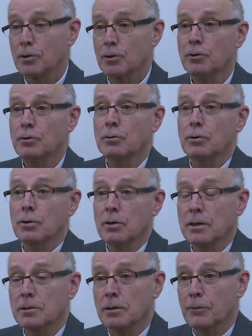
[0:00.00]
Que, que
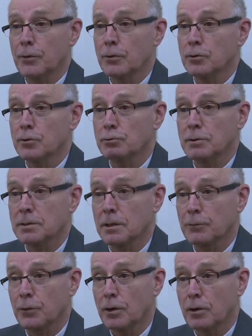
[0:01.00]
les enfants de Suisse et
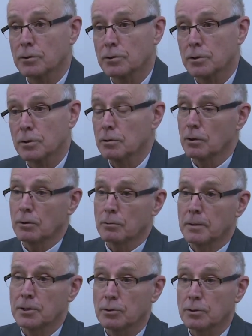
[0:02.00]
de France, dans leur
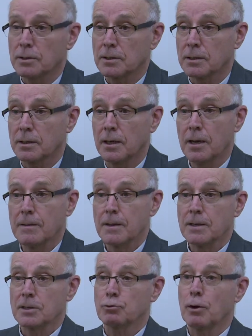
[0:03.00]
majorité,
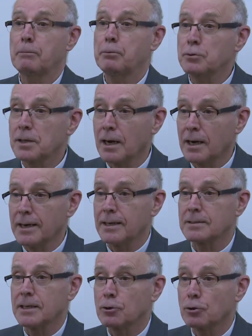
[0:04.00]
soient plus à
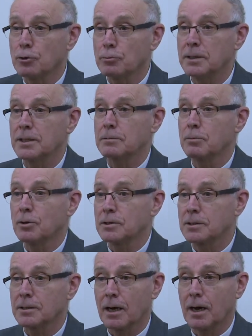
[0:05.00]
l'aise économiquement,
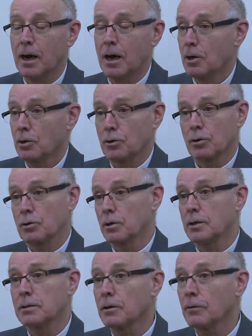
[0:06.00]
etc., que,
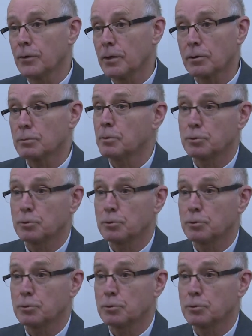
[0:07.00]
les enfants d'ailleurs.